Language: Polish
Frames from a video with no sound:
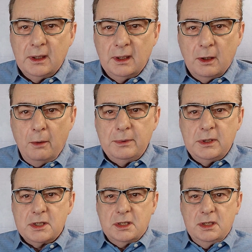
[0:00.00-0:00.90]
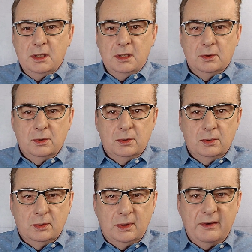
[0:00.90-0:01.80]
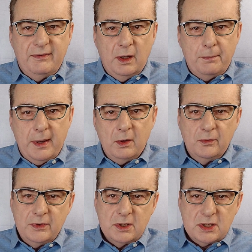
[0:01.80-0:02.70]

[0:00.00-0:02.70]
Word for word: y, obniżki u deweloperów